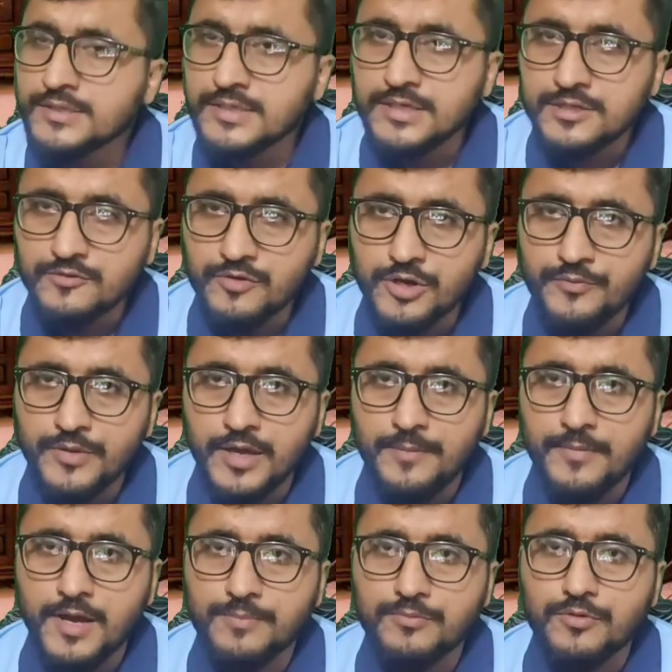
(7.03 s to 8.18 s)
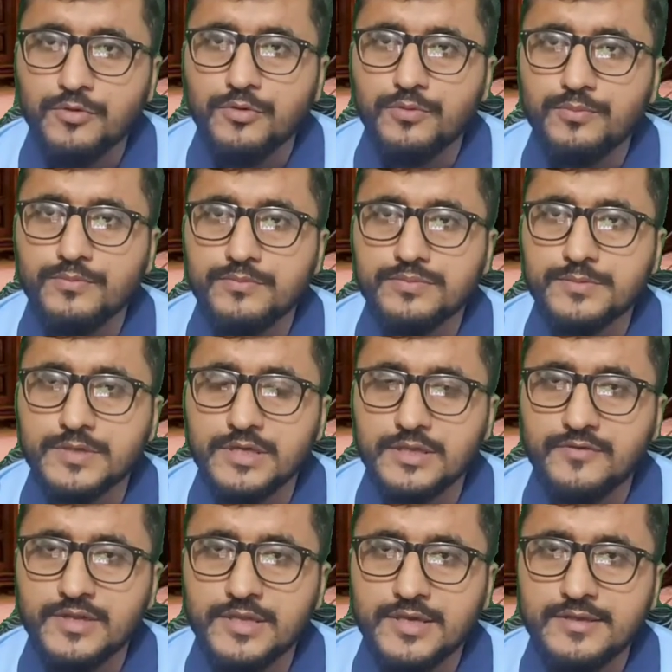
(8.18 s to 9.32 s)
आज की इस वीडियो में हम आपको की
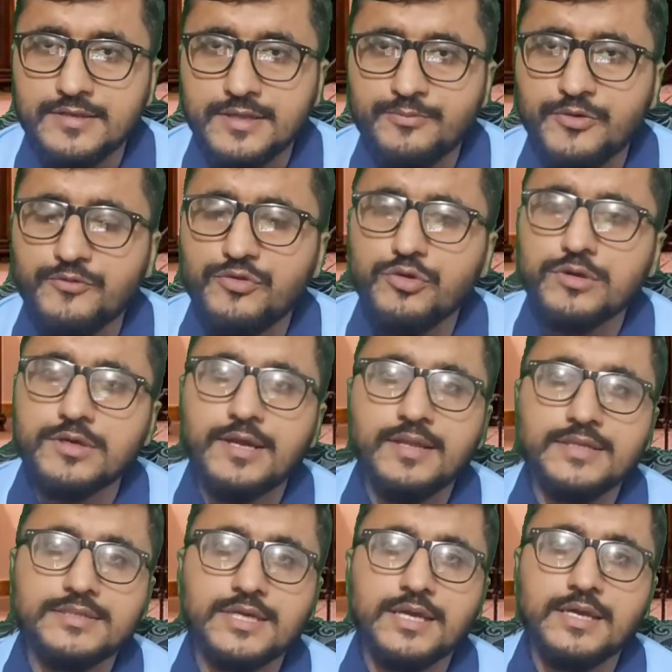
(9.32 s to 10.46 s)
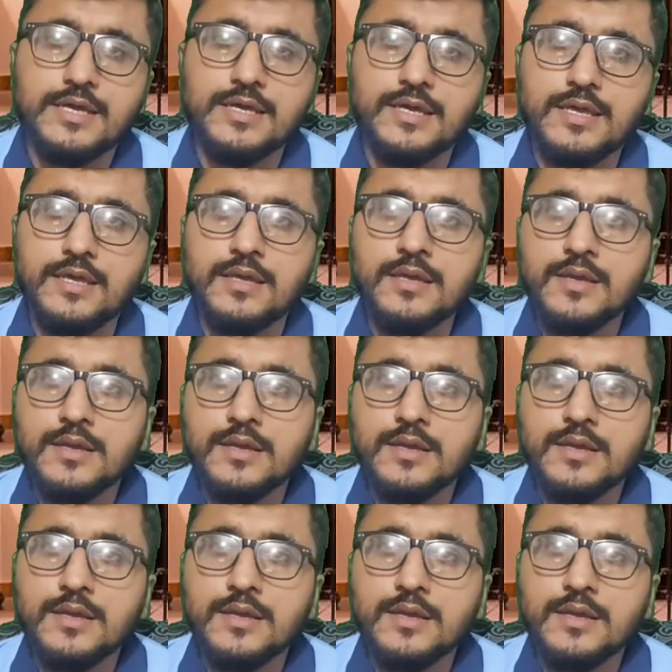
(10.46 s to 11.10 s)
तवज्जो इस तरह मफजूल कराना चाहेंगे कि